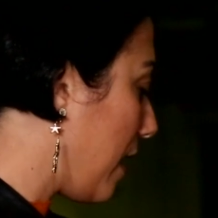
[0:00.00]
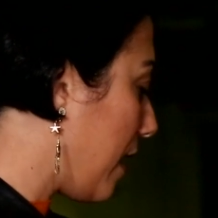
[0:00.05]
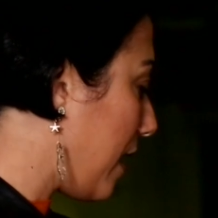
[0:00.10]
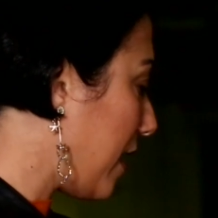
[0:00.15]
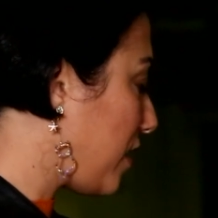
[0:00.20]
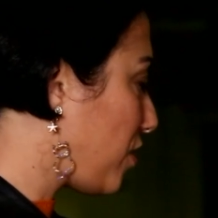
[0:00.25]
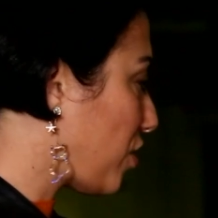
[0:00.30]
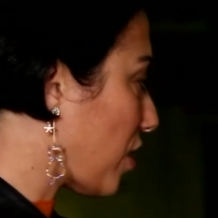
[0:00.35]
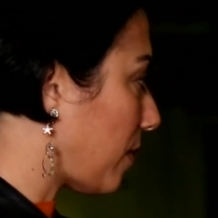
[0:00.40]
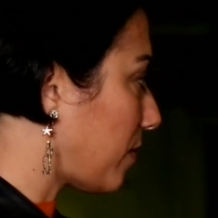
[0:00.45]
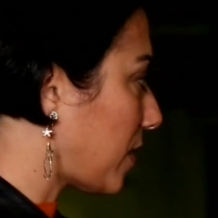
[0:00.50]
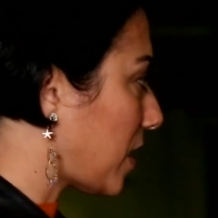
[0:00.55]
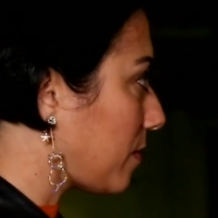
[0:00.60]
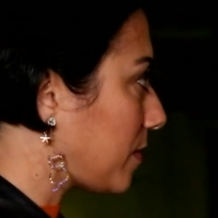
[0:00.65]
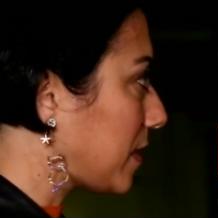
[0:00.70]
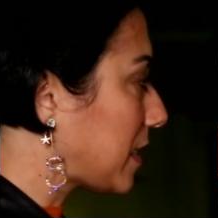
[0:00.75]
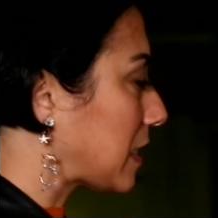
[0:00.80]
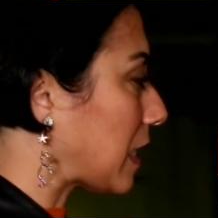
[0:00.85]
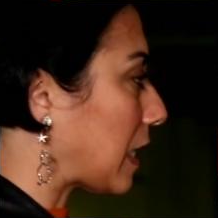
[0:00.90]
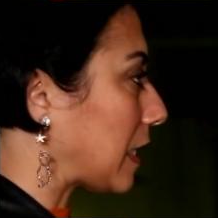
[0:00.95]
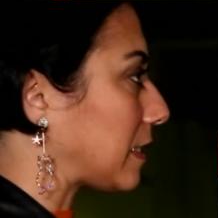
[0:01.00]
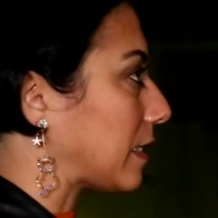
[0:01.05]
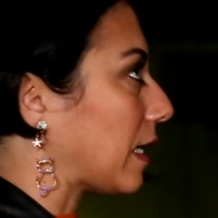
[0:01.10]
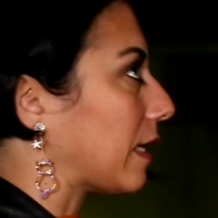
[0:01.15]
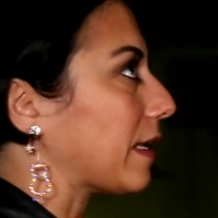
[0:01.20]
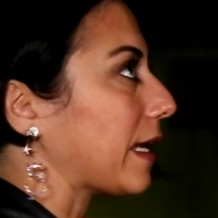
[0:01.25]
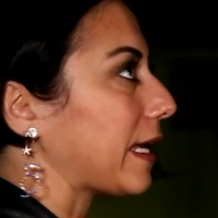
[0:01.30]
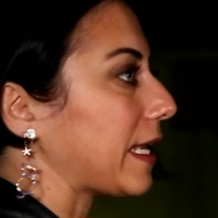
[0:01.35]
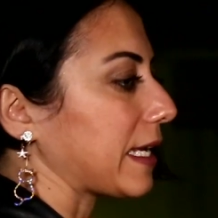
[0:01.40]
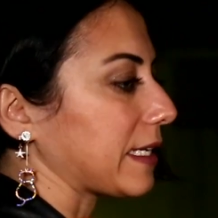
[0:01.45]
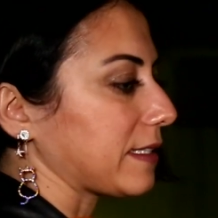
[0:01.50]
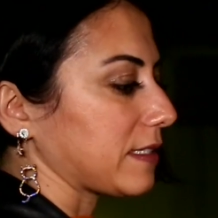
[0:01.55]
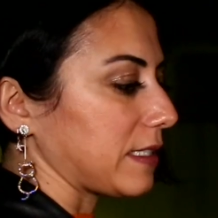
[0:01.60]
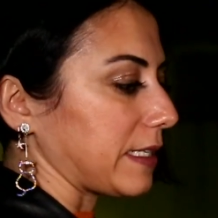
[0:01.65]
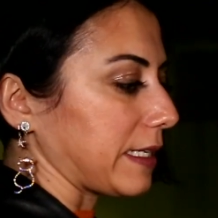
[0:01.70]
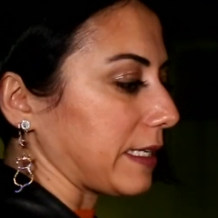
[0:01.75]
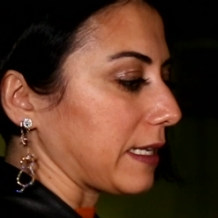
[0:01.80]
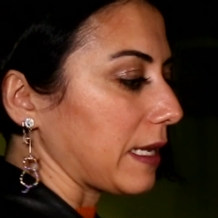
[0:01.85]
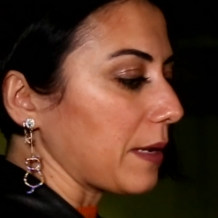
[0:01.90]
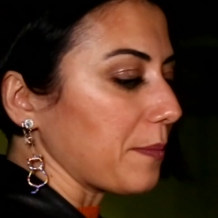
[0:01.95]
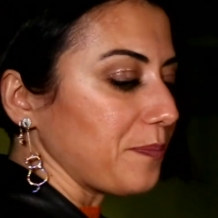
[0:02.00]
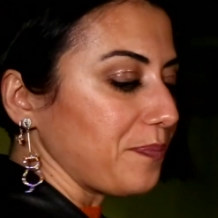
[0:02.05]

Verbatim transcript: E, camlarımız zaten elektrikli.